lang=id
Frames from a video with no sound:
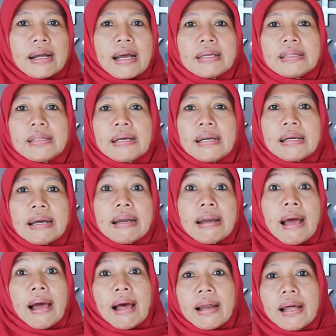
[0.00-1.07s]
terkait dengan
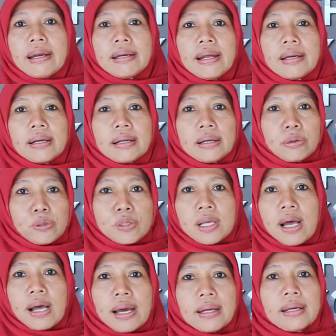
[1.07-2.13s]
kenakalan dan
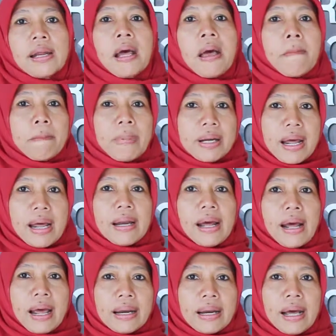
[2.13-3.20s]
kerusakan pada
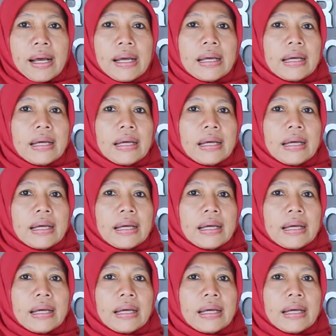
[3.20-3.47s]
anak-anak